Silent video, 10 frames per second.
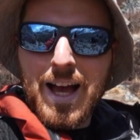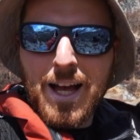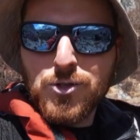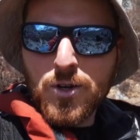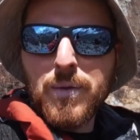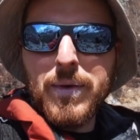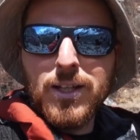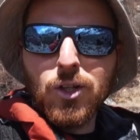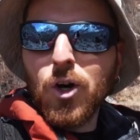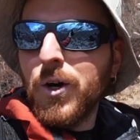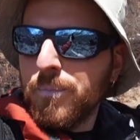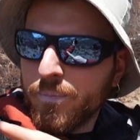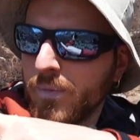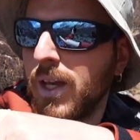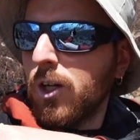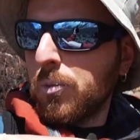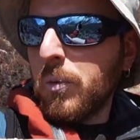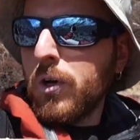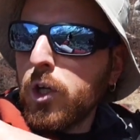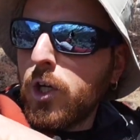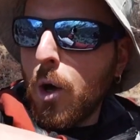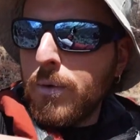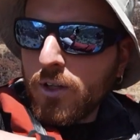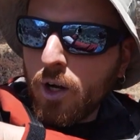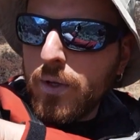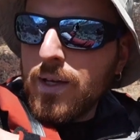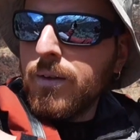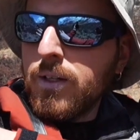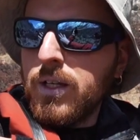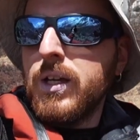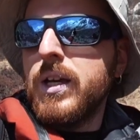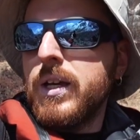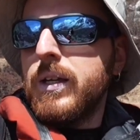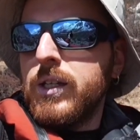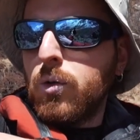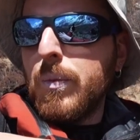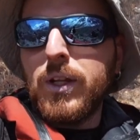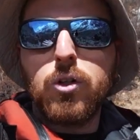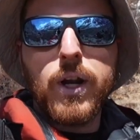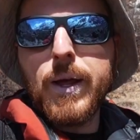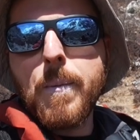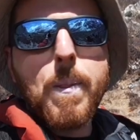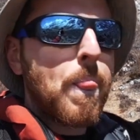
Aggiornamento, ero più o meno a un chilometro da qui, in quel pratone,